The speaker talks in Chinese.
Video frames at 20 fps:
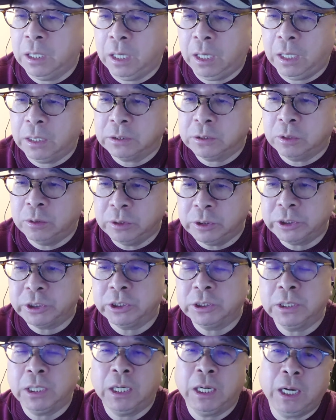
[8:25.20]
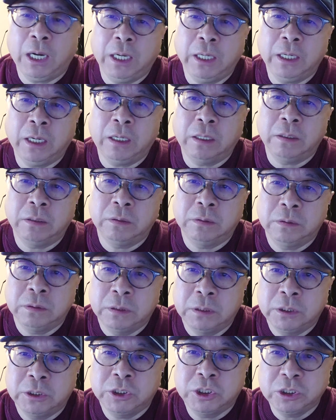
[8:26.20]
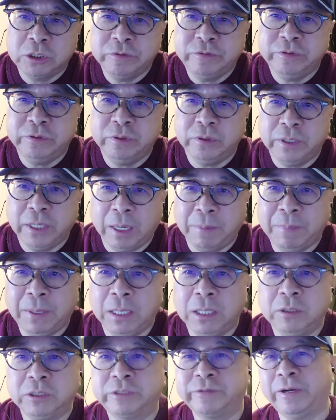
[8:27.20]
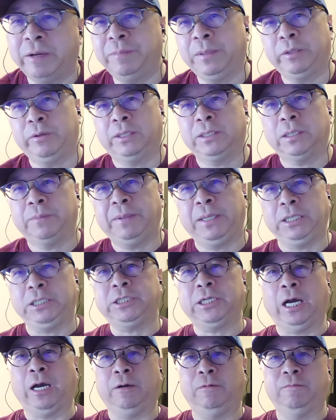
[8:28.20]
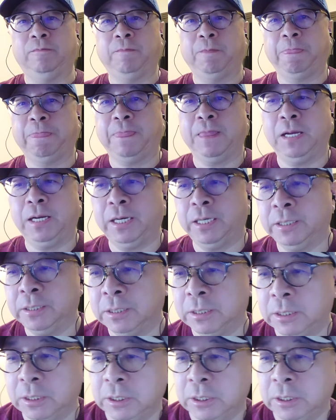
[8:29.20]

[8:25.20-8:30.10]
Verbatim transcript: 啊，同时呢还要支付两百六十万美元的赔偿啊